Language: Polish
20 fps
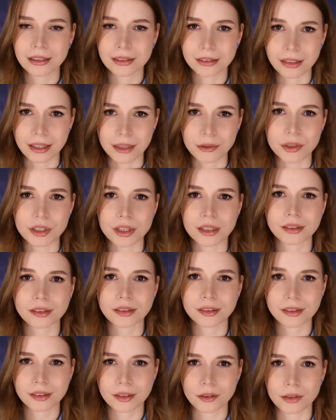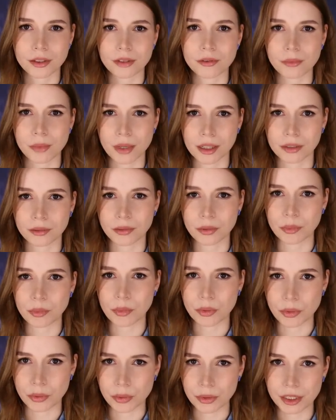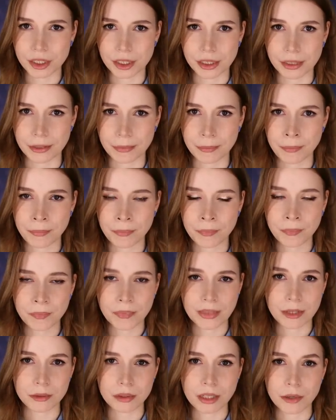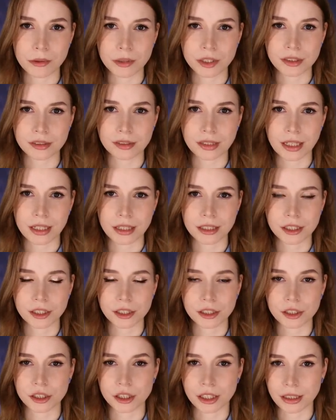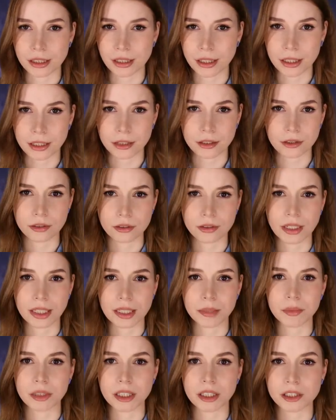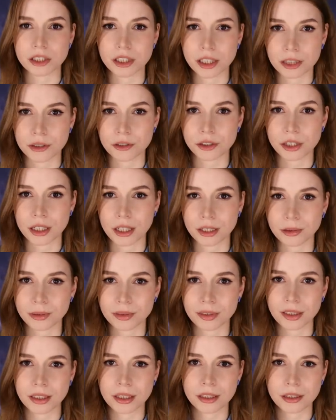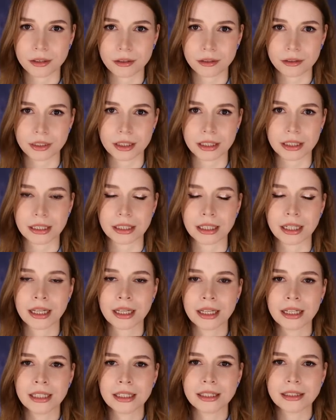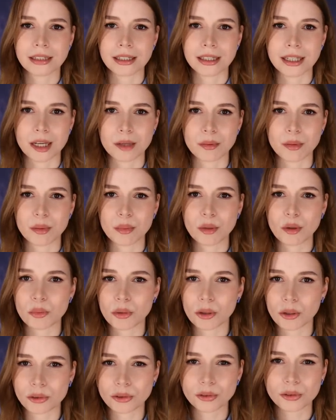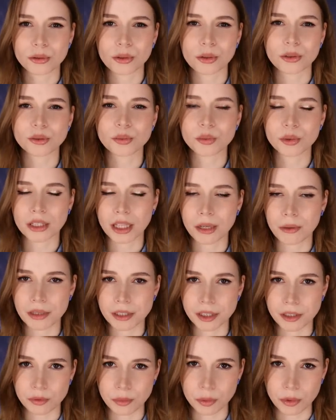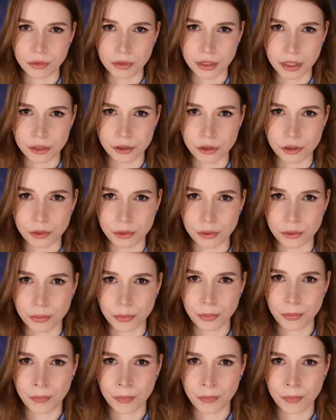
cały czas stoi w martwym punkcie. Nie udało się znaleźć żadnego najmniejszego śladu zaginionej, tak jakby po prostu rozpłynęła się w powietrzu.